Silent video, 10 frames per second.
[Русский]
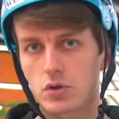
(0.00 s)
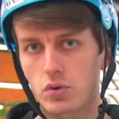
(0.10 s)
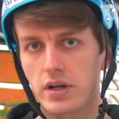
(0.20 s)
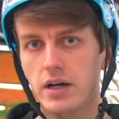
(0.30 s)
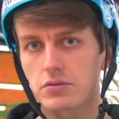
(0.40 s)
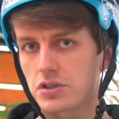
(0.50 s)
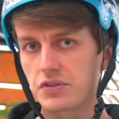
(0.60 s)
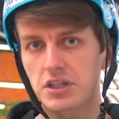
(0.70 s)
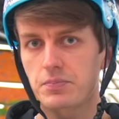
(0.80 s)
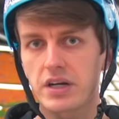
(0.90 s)
руля, то есть
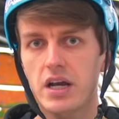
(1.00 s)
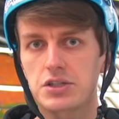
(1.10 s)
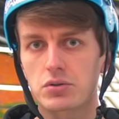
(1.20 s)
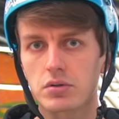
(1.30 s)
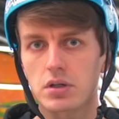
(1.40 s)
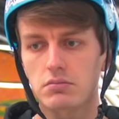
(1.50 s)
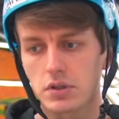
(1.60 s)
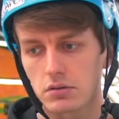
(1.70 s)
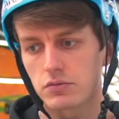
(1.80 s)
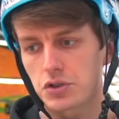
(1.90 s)
вы не напрягаете руки
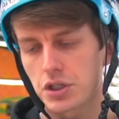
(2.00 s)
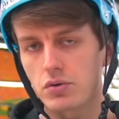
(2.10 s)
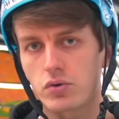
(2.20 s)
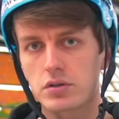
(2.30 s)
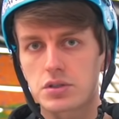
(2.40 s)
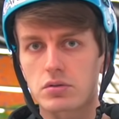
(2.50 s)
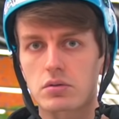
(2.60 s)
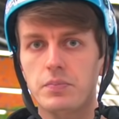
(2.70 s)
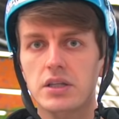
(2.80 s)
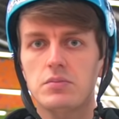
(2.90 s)
и движение уходит в
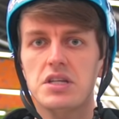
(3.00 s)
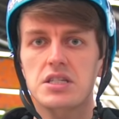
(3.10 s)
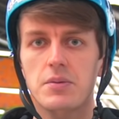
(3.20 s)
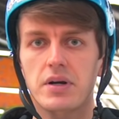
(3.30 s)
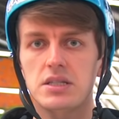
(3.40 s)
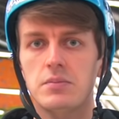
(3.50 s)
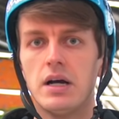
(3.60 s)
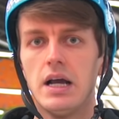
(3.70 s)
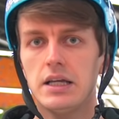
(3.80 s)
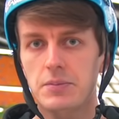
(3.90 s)
сторону. Поэтому здесь
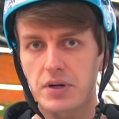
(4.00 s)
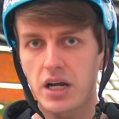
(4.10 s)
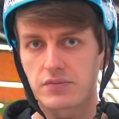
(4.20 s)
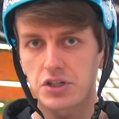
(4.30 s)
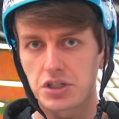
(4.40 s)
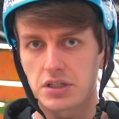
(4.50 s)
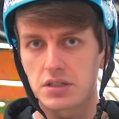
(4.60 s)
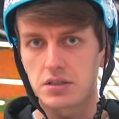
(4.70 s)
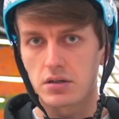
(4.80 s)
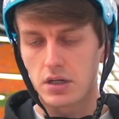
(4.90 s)
необходимо напрягать ваши
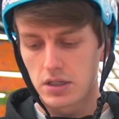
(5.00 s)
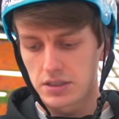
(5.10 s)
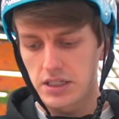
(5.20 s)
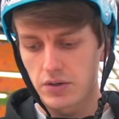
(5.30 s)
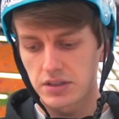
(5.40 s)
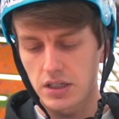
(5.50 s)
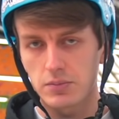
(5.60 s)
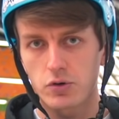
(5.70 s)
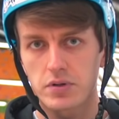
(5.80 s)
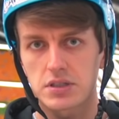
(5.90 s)
кисти, сделать
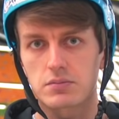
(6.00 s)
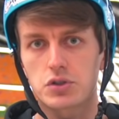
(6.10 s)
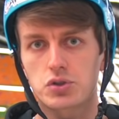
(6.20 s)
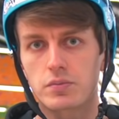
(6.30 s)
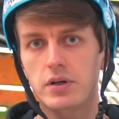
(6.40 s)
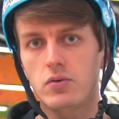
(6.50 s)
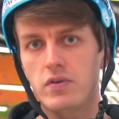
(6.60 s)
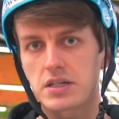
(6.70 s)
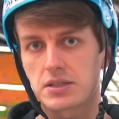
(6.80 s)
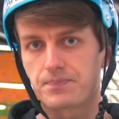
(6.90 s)
таким образом, чтобы у
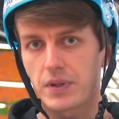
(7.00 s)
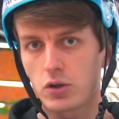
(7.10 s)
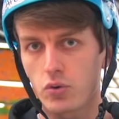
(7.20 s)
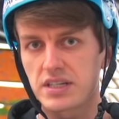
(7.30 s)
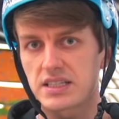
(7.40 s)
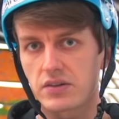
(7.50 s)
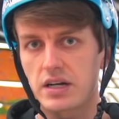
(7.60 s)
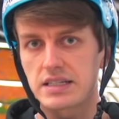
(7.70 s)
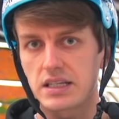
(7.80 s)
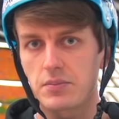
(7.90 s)
вас локти
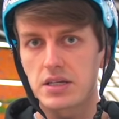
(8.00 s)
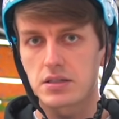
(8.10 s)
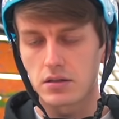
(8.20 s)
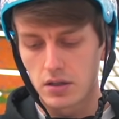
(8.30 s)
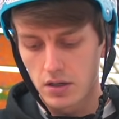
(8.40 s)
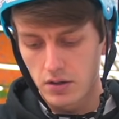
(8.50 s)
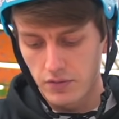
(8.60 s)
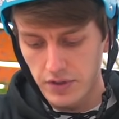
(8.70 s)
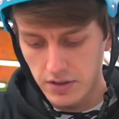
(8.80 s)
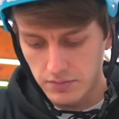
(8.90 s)
оставались на месте,
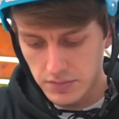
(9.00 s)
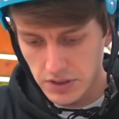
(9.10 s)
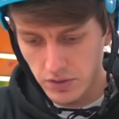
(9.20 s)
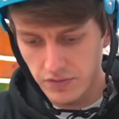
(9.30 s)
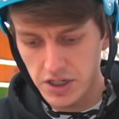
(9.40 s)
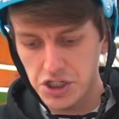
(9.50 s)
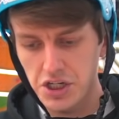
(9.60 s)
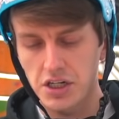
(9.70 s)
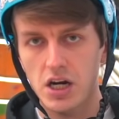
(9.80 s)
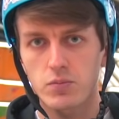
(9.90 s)
вы делали
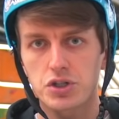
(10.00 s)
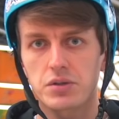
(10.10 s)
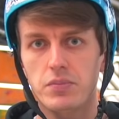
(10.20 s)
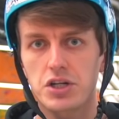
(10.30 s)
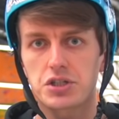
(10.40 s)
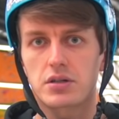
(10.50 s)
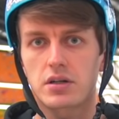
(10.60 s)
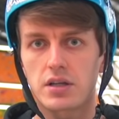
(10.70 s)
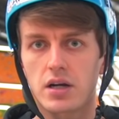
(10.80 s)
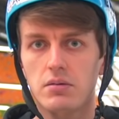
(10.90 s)
вращение как можно ближе
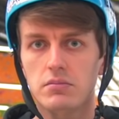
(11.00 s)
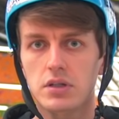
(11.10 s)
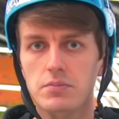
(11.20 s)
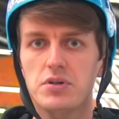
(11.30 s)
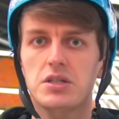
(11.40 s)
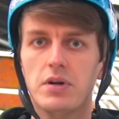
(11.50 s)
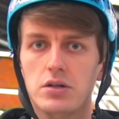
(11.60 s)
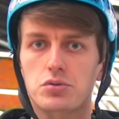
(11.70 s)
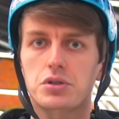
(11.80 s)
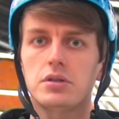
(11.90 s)
к ногам и
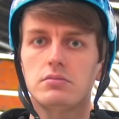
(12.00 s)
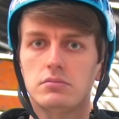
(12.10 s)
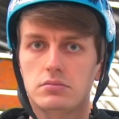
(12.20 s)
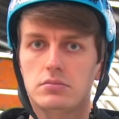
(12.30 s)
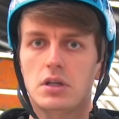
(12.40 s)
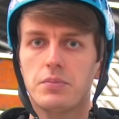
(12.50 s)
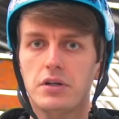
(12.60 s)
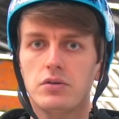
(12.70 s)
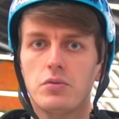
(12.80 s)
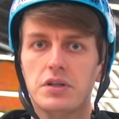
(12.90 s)
приземлялись уже,
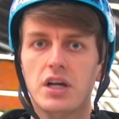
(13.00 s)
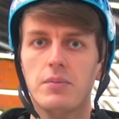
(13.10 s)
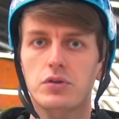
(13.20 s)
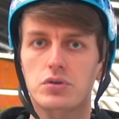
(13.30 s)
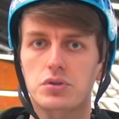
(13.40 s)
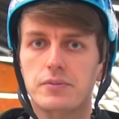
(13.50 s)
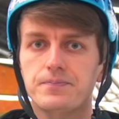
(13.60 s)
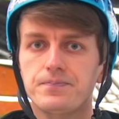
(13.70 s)
напрягивая двумя ногами на доску.